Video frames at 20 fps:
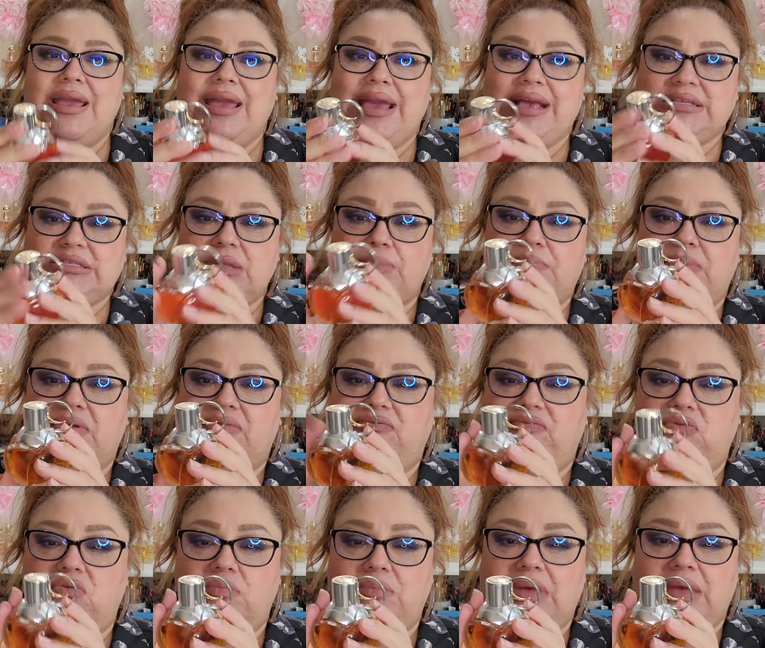Este
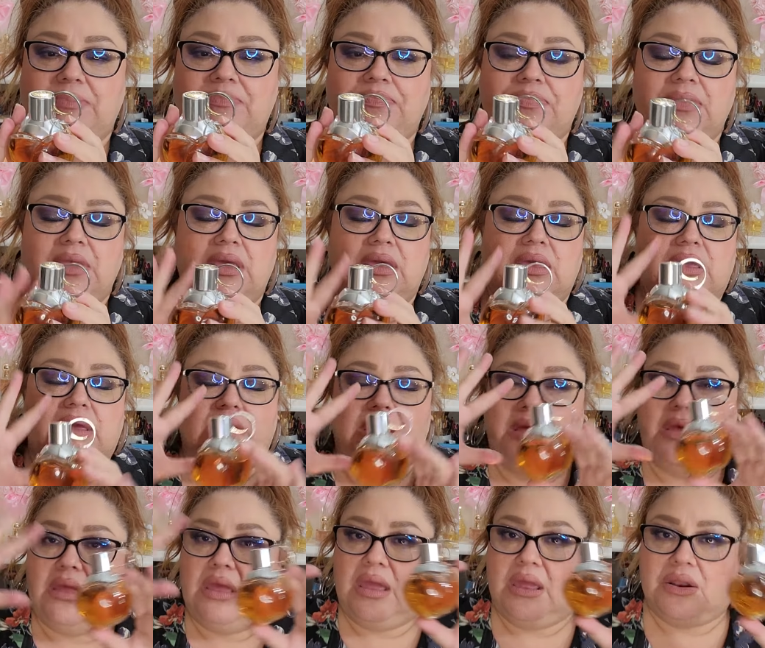perfume
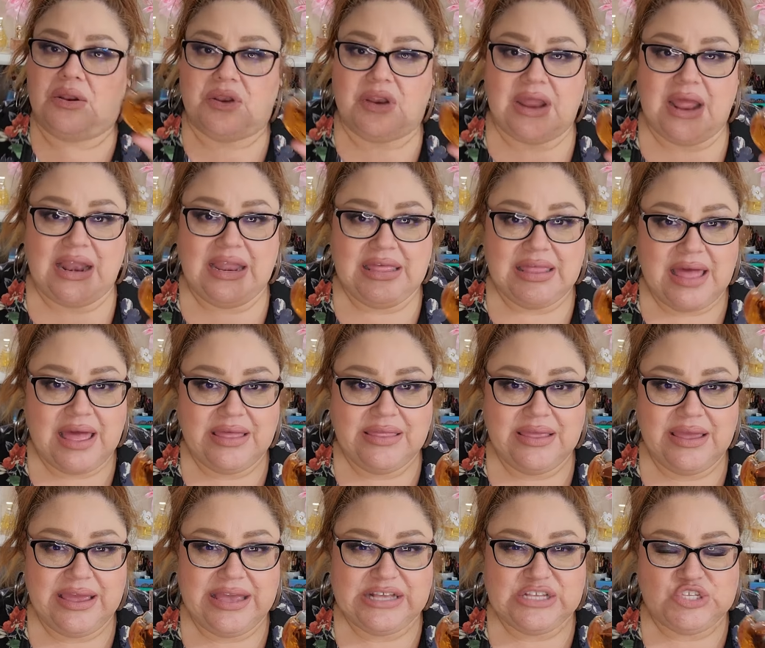en
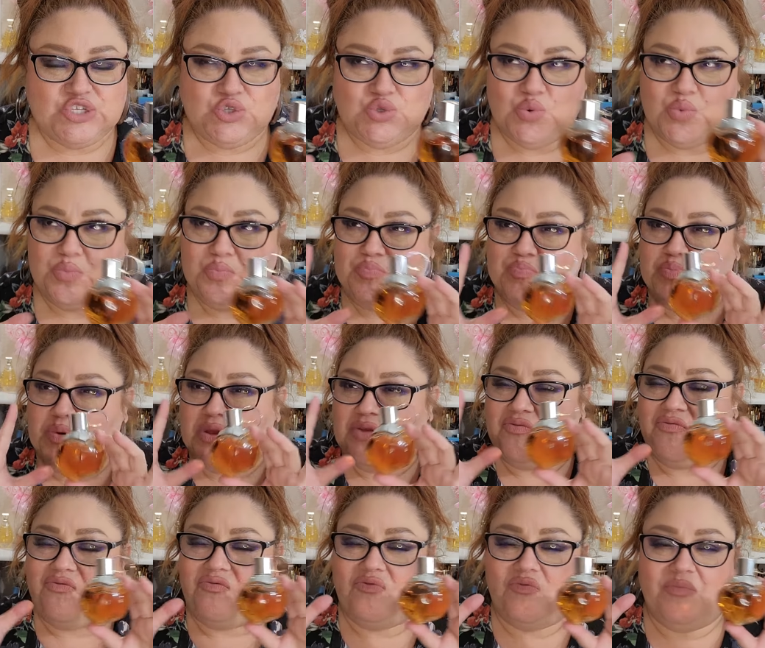realidad es un
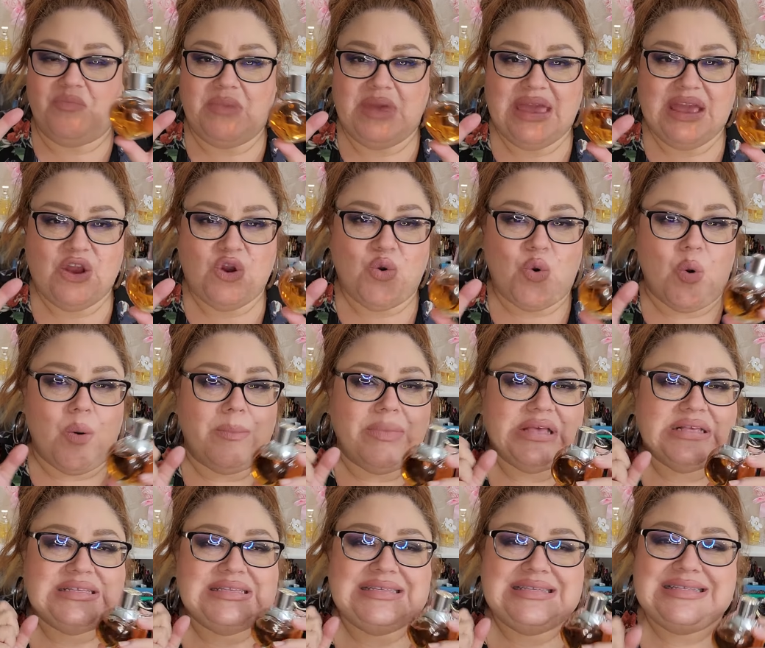perfume
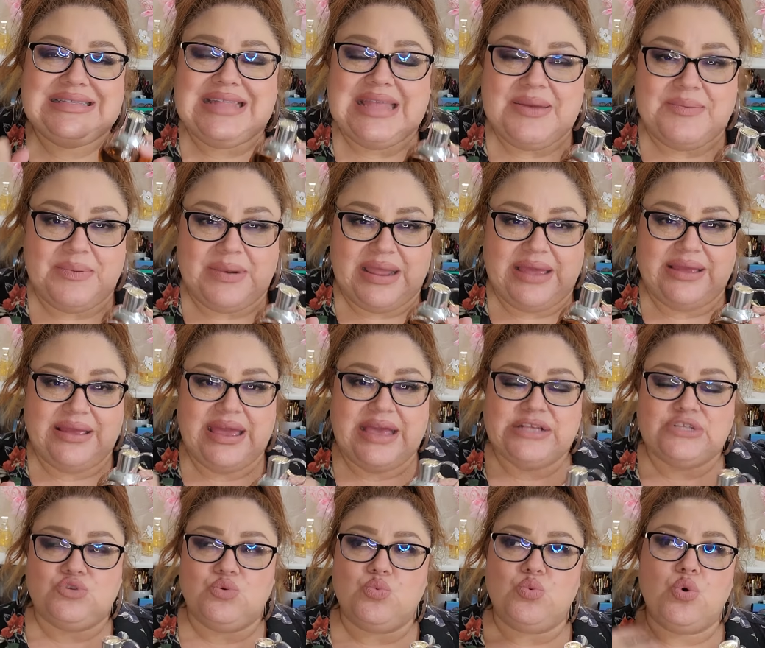comestible,
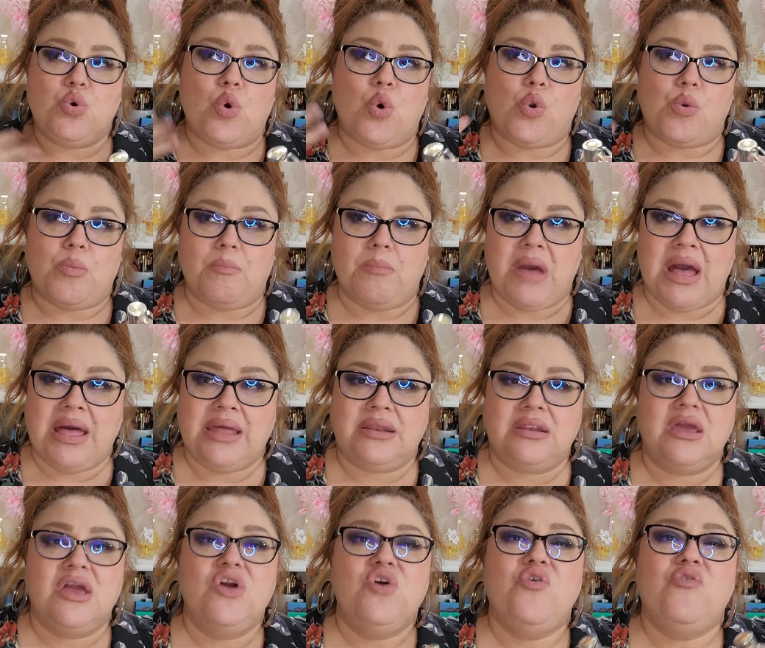es un
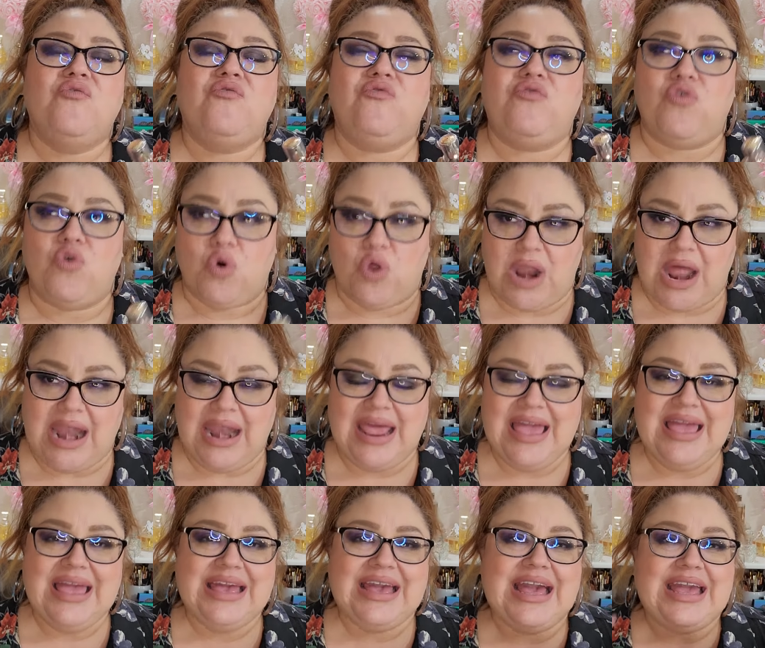gourmand floral.
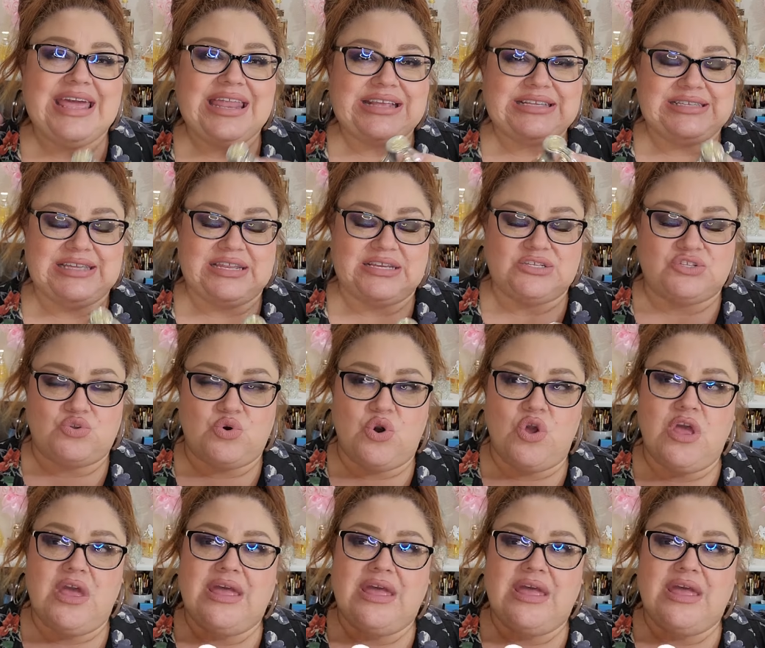¿Qué quiere decir esto?